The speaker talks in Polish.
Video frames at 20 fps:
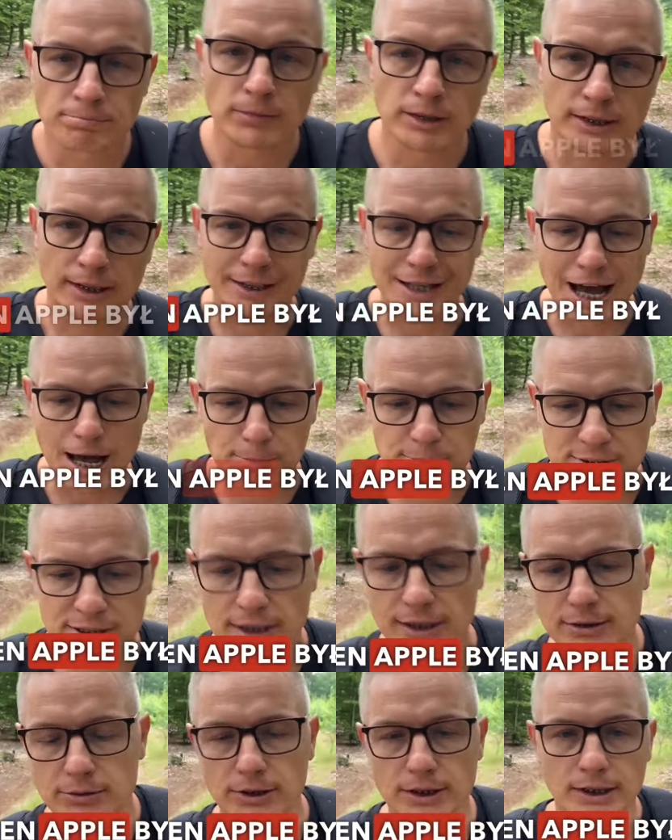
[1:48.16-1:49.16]
ten
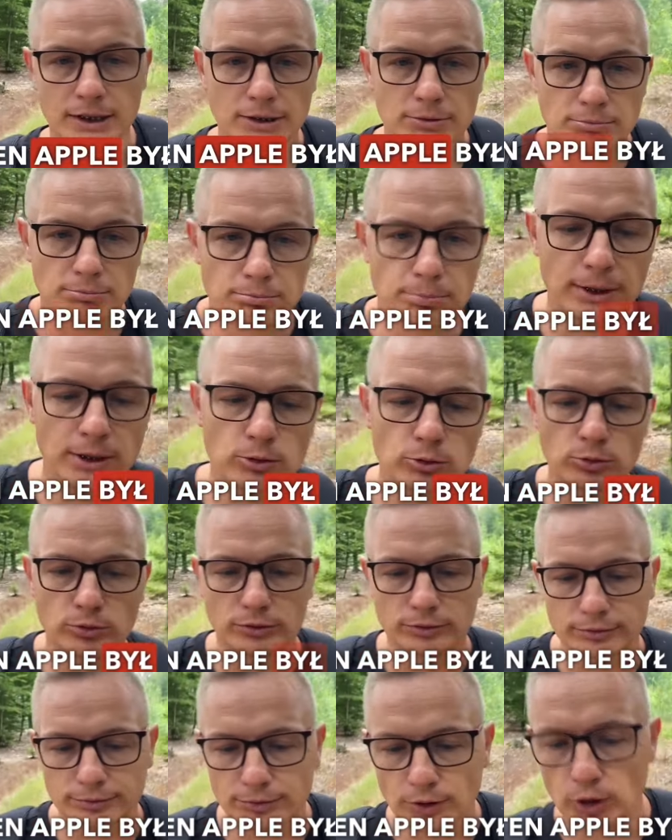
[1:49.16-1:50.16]
upsell był
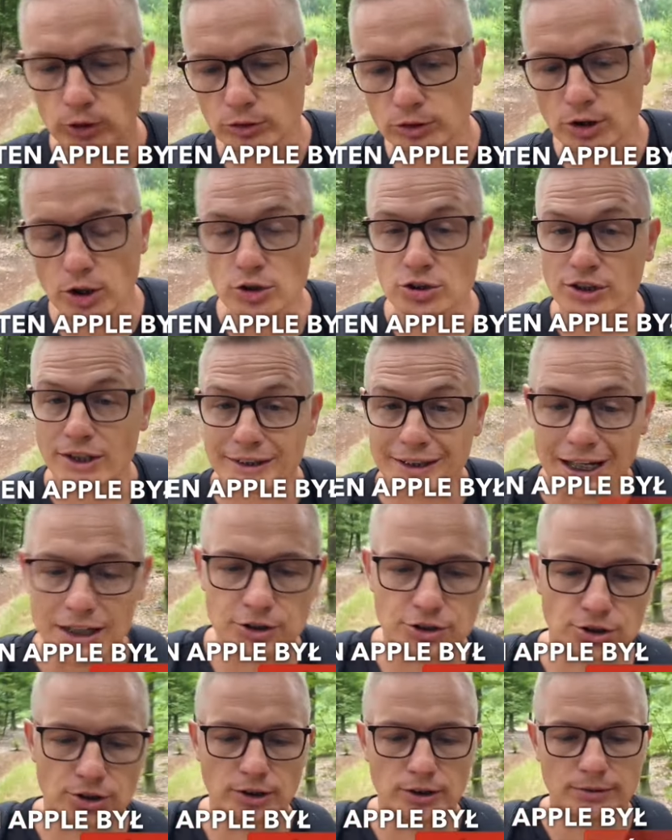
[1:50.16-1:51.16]
no, troszkę
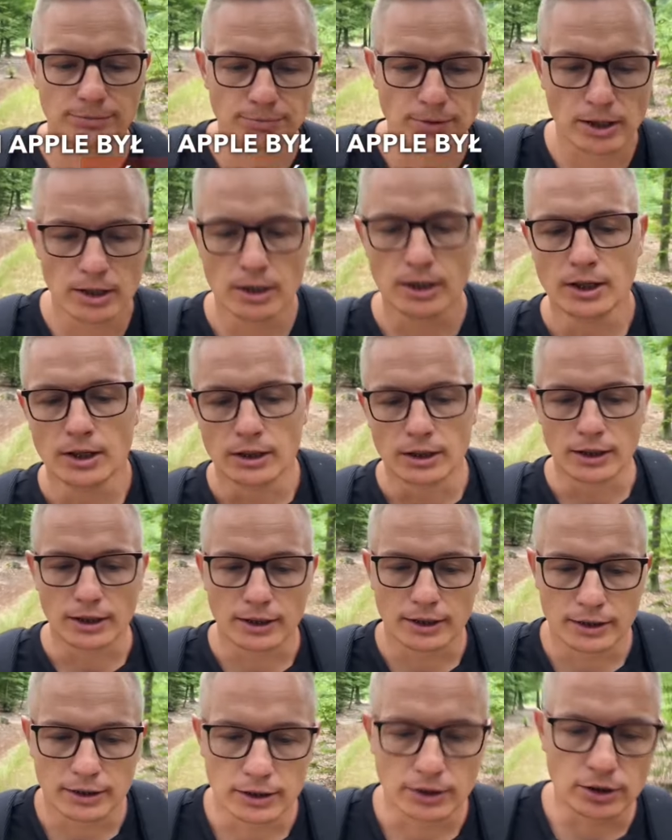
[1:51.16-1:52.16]
tańszy
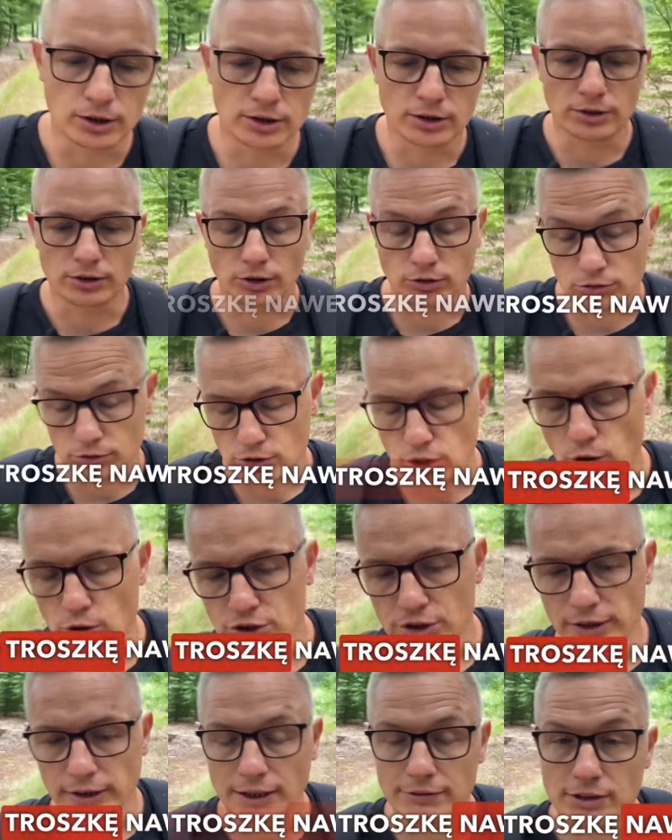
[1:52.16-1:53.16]
E, no,
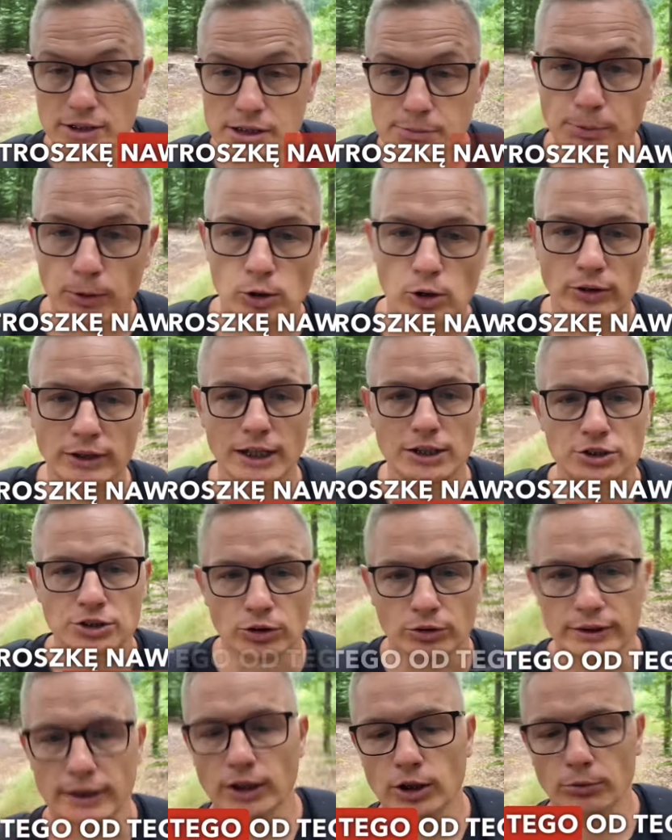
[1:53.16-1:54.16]
troszkę, nawet sporo tańszy
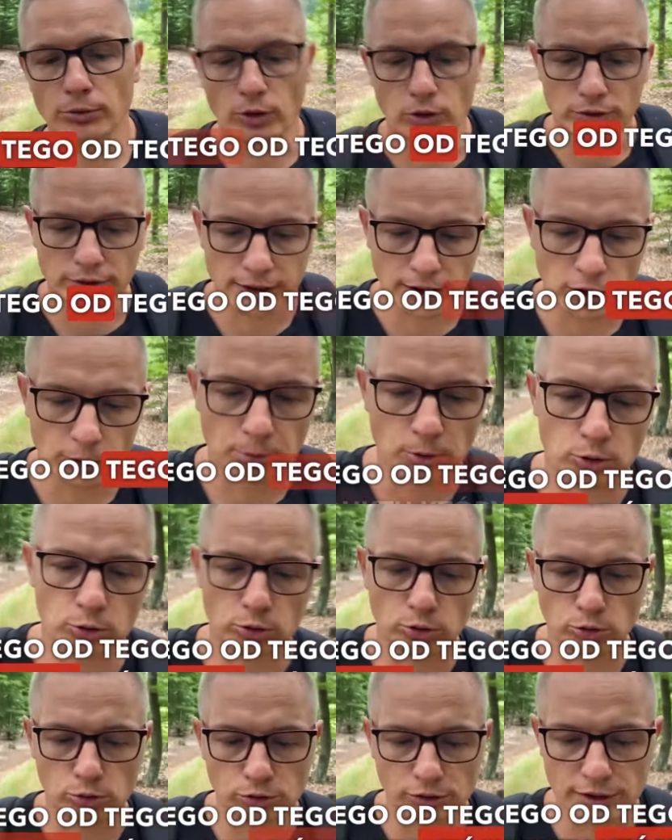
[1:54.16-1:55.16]
od tego, od tego
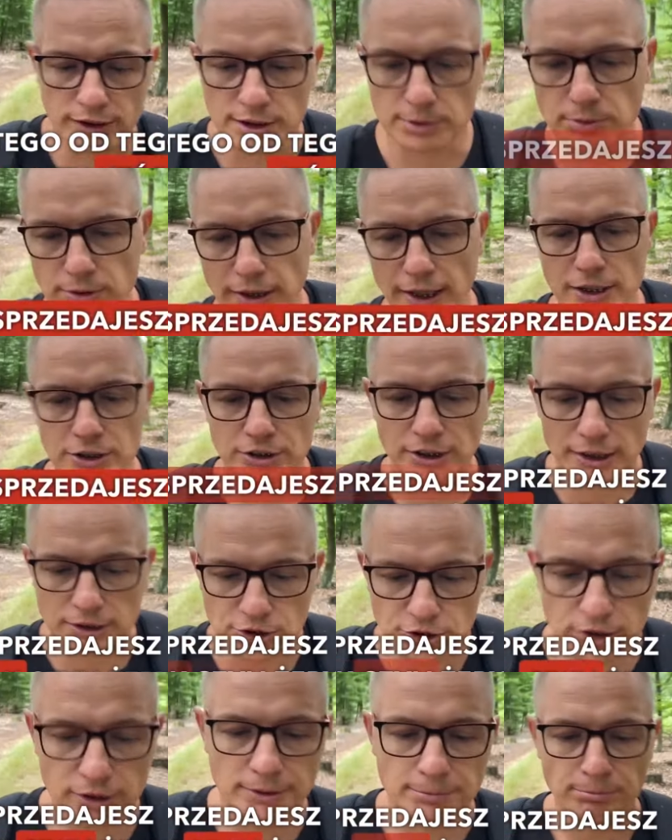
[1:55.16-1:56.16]
produktu, który sprzedajesz, tak?
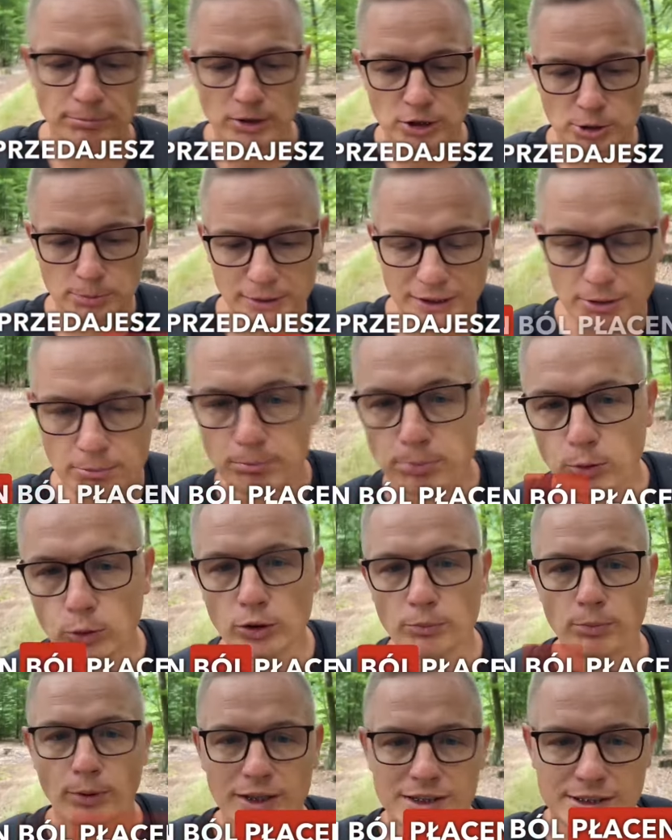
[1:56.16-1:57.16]
Czyli żeby ten ból
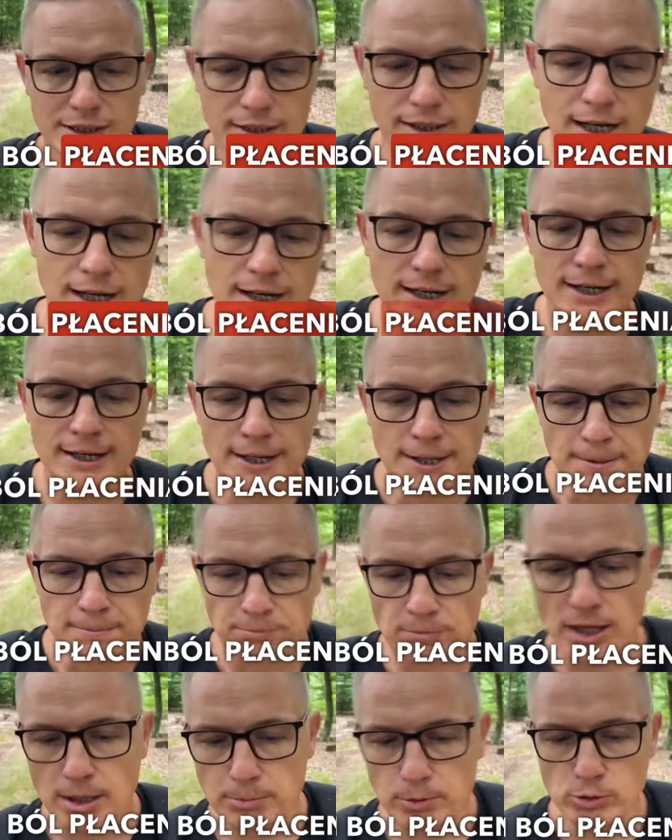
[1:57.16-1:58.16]
płacenia
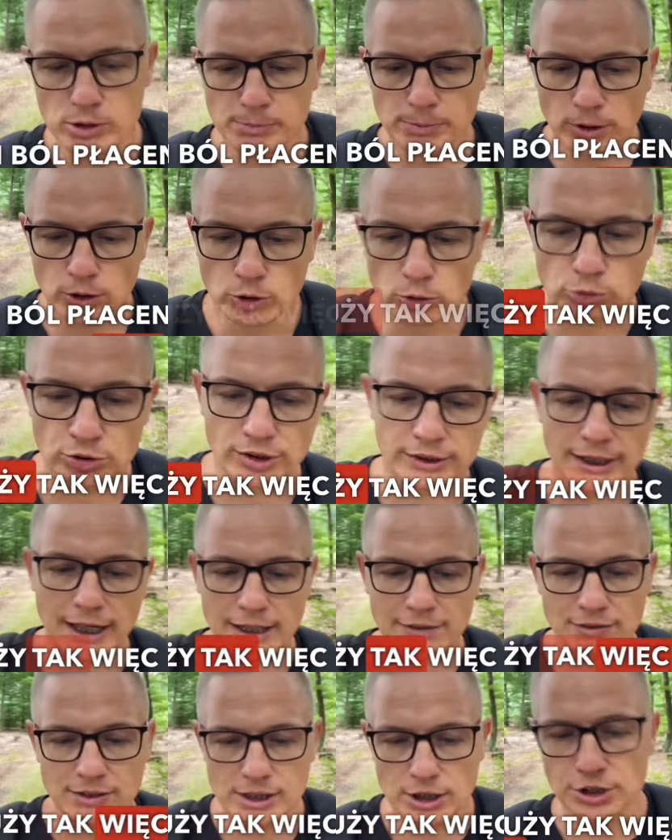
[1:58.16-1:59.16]
nie był zbyt duży,
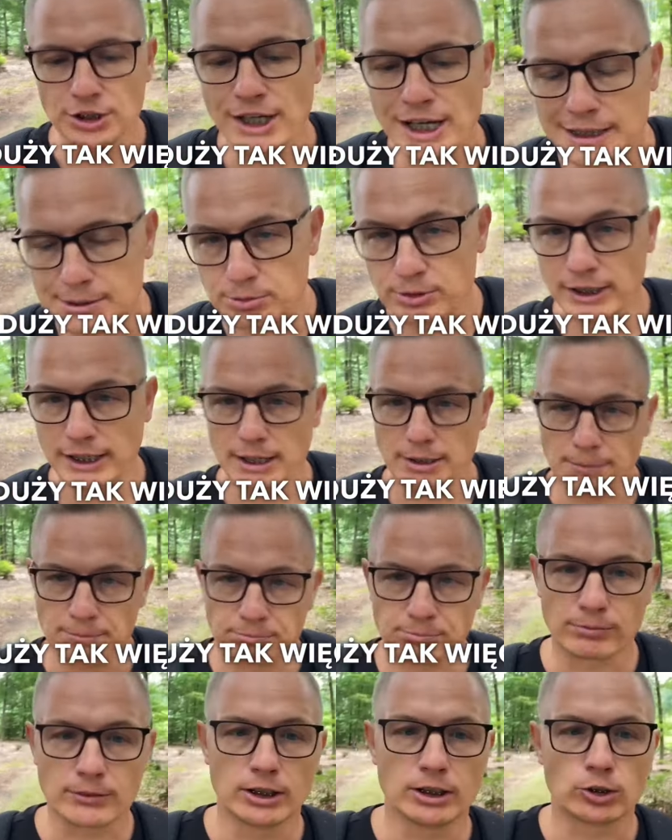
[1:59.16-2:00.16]
tak? Więc jeśli ja sprzedaję
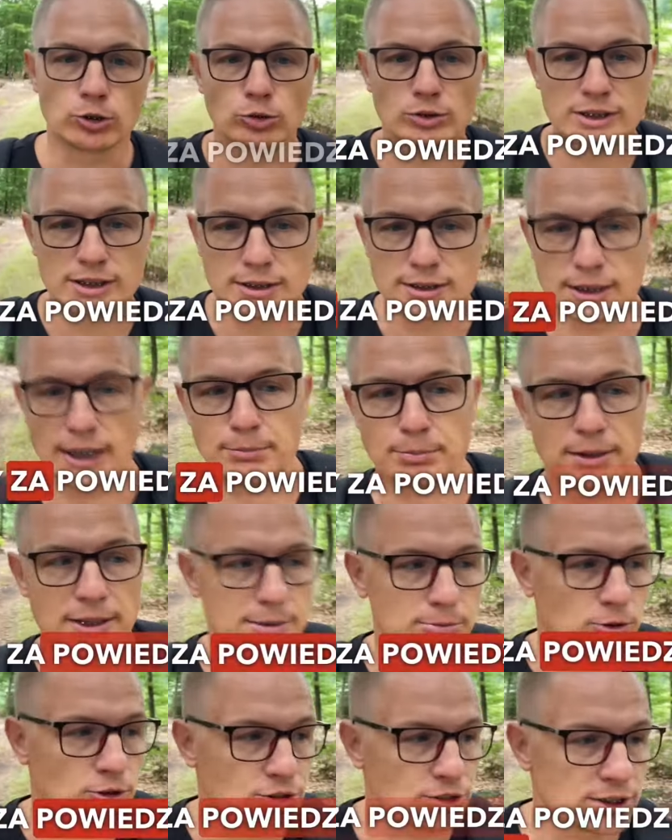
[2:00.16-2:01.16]
e, kursy za
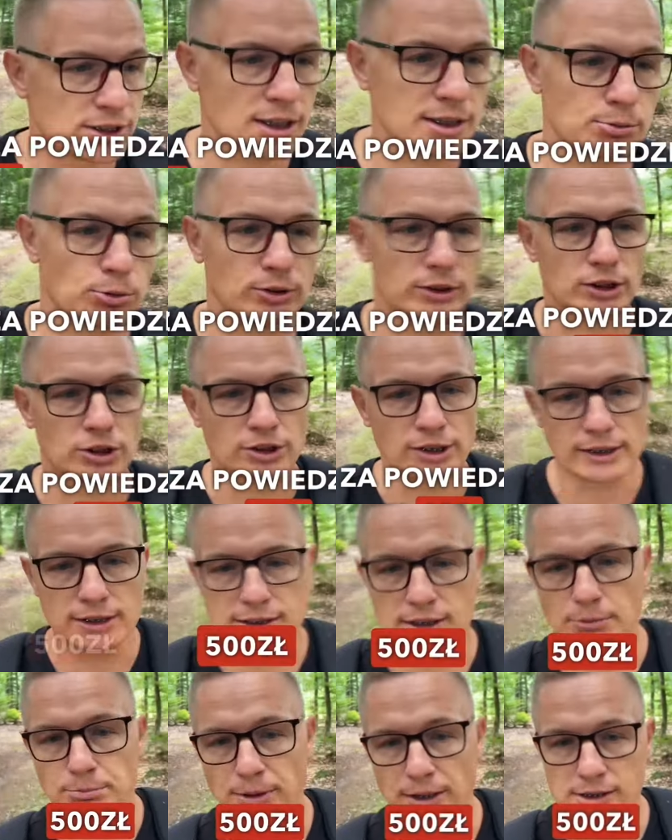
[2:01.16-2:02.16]
powiedzmy 300 zł,
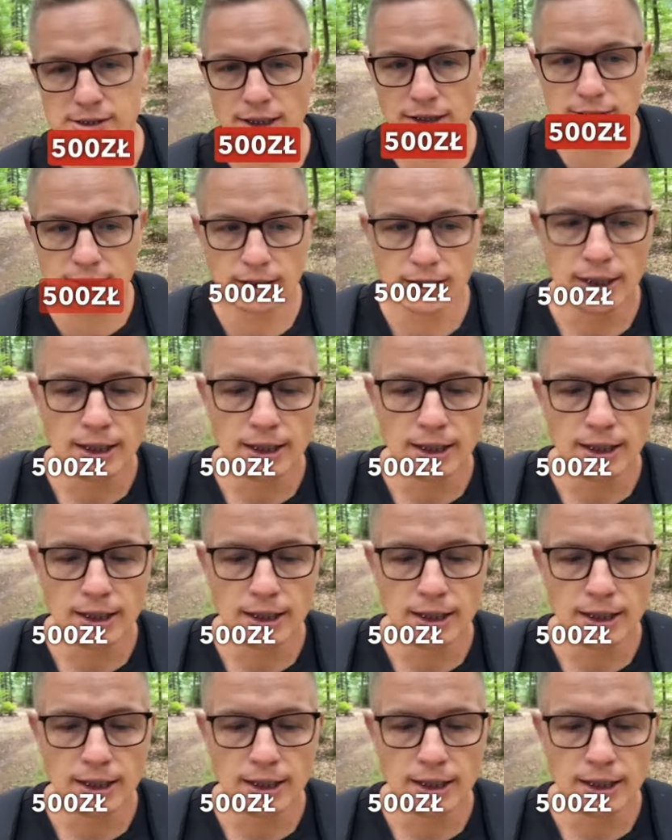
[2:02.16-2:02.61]
400, 500,